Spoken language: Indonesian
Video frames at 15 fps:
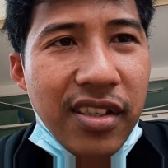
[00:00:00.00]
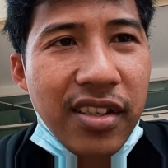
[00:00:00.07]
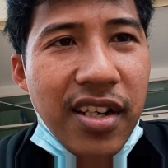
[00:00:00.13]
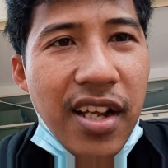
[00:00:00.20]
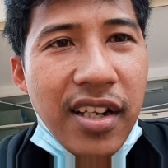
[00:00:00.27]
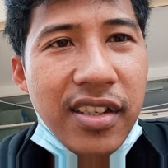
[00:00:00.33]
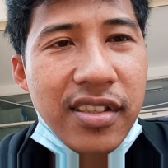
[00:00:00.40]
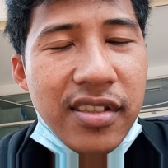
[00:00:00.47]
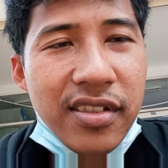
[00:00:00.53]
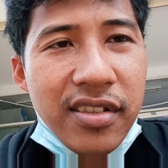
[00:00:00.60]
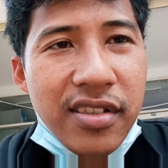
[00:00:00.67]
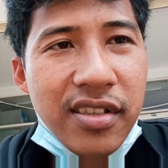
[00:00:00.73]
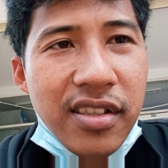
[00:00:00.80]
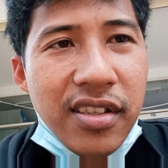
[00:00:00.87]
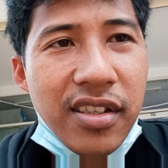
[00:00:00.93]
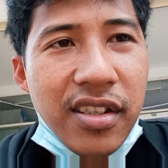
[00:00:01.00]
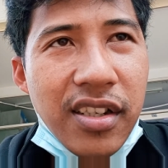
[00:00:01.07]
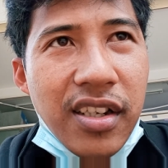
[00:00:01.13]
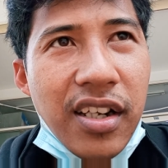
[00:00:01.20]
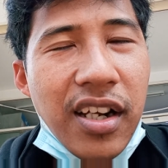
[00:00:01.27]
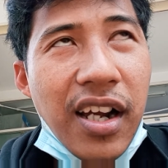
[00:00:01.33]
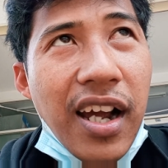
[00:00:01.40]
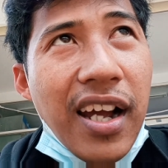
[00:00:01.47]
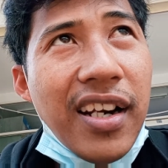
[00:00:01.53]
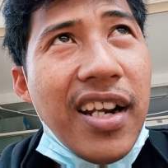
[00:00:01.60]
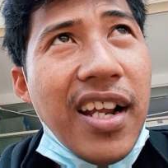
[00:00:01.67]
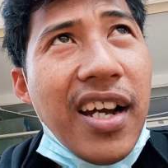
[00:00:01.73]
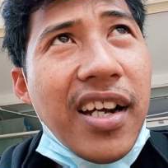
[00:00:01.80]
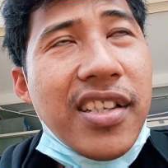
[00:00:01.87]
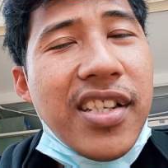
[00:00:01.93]
dan
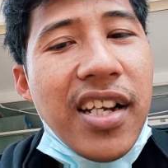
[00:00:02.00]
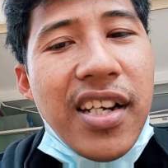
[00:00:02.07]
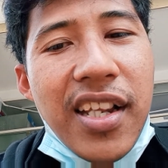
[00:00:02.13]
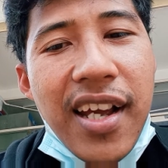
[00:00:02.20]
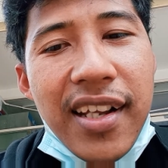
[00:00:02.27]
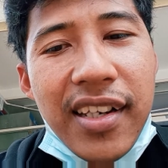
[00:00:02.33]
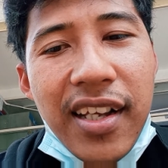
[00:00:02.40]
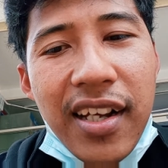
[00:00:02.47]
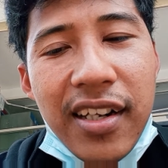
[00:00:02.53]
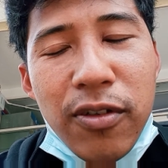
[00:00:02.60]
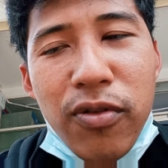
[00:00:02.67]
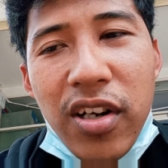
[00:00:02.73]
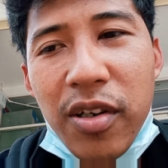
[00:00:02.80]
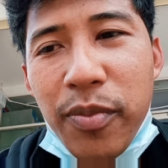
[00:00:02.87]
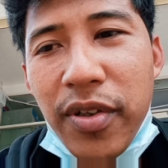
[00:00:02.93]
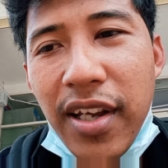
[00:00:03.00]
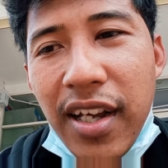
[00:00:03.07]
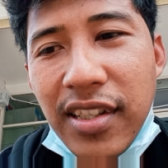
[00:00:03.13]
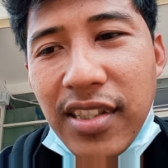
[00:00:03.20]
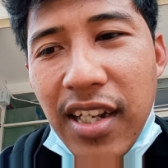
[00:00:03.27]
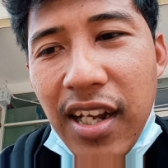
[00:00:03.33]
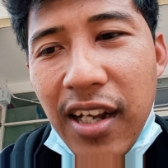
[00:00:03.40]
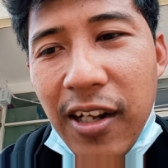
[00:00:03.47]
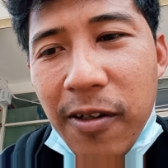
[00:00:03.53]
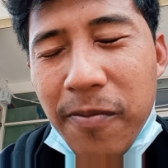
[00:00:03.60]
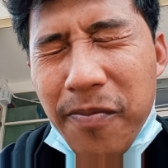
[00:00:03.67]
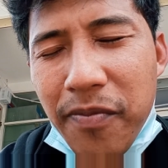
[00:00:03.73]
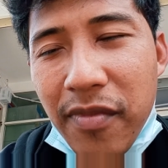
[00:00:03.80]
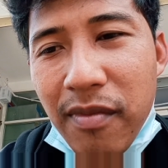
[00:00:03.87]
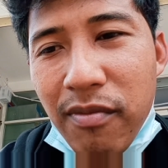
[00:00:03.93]
ada kejadian yang luar biasa
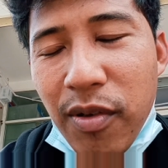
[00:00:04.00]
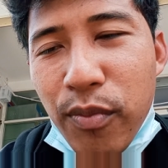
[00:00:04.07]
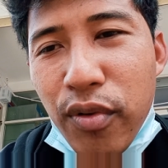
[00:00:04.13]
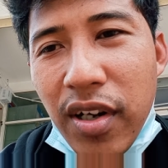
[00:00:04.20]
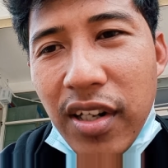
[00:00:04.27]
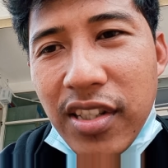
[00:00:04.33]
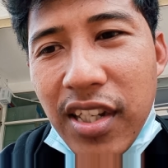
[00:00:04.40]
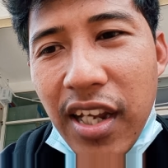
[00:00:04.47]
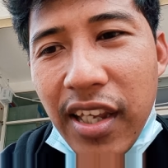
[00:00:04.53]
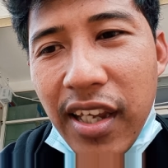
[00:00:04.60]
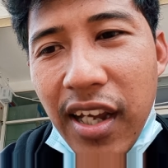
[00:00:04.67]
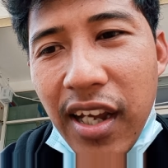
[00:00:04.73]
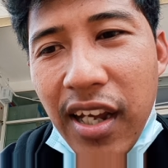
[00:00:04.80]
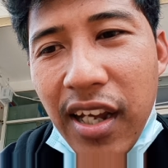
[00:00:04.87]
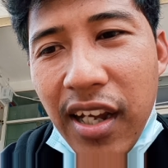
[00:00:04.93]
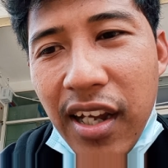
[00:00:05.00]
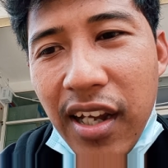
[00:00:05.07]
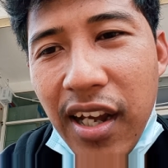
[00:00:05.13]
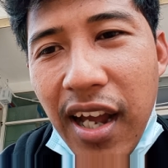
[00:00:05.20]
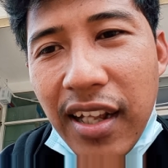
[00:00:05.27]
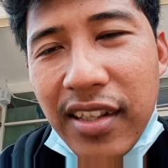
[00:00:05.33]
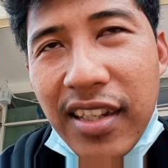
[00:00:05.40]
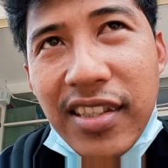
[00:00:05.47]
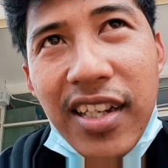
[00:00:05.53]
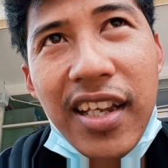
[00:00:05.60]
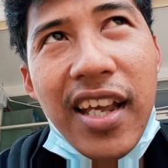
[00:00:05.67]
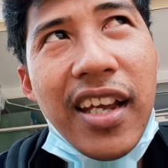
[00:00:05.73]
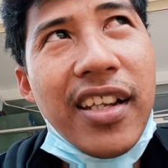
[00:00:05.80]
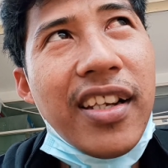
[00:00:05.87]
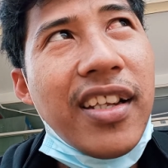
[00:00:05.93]
membuat saya hati
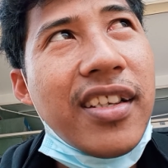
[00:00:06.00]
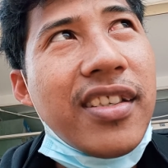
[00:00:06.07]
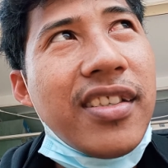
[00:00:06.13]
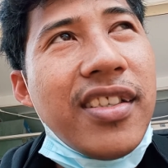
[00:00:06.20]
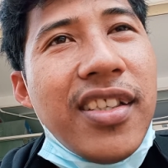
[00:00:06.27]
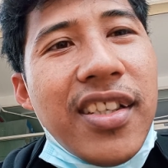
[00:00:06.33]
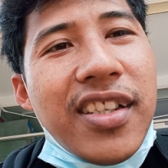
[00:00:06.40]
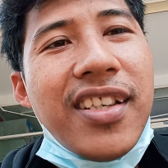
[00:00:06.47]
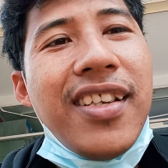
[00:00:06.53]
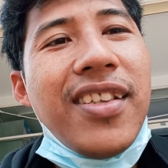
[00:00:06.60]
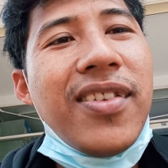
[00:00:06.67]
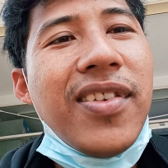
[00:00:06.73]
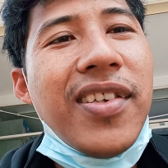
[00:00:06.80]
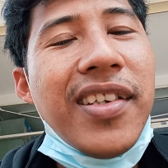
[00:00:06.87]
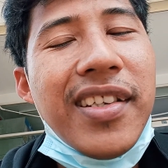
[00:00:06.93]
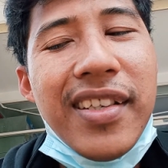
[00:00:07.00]
saya ini uh gitu